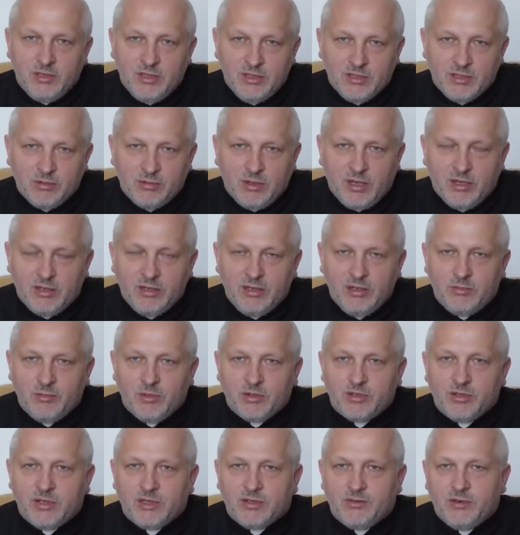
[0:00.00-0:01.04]
i zła nie
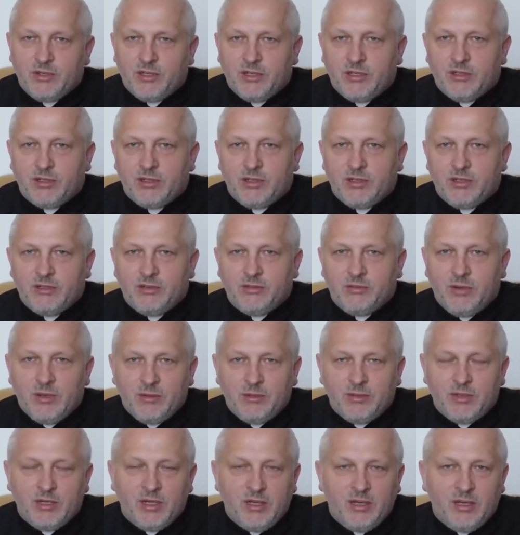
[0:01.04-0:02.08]
można zwyciężyć
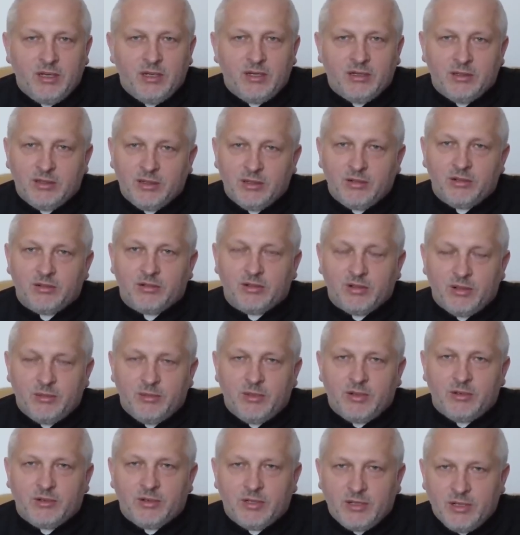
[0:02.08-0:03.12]
złem, tylko
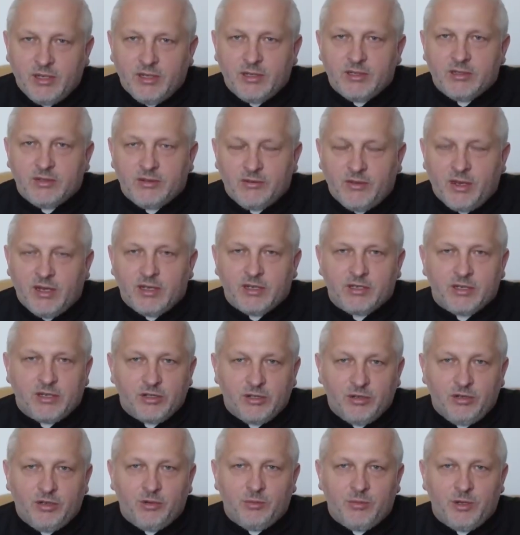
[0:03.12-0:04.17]
trzeba je
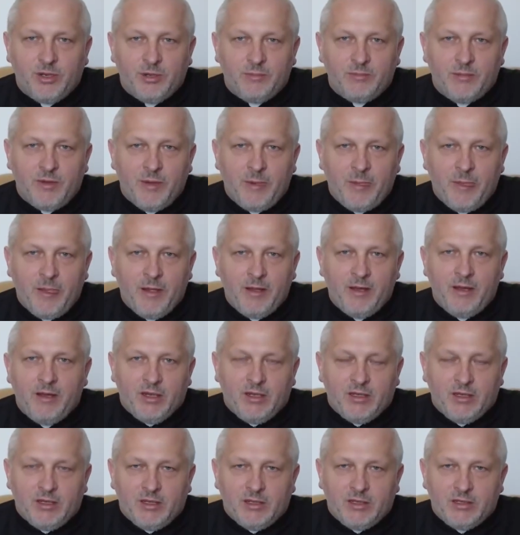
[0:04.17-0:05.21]
zwalczać dobrem.
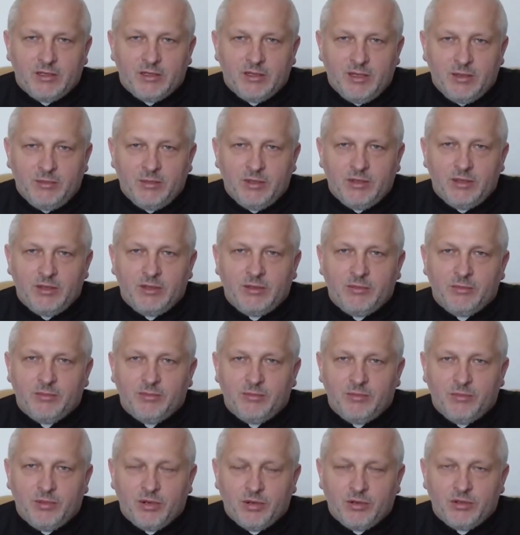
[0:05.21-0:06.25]
Y, chcemy
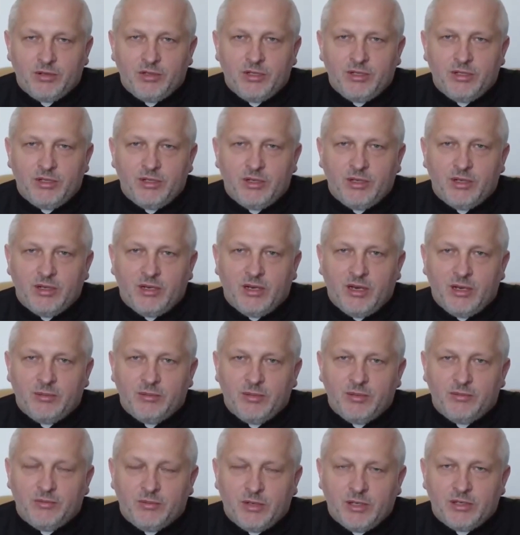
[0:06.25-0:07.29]
prosić,
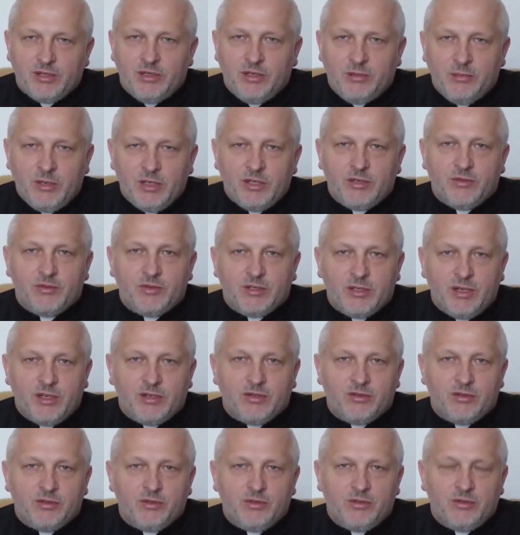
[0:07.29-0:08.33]
aby właśnie mieć w
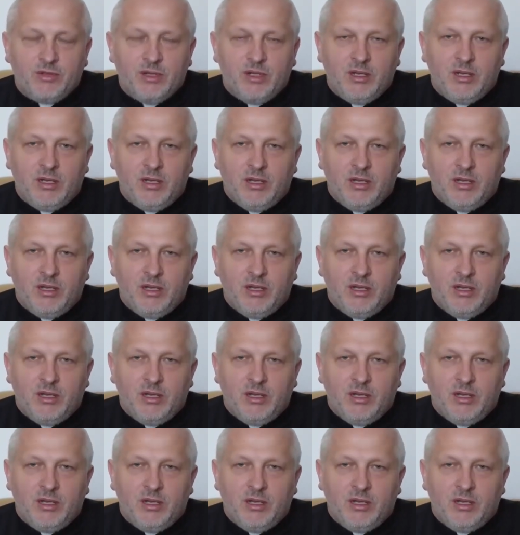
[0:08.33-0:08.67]
sercu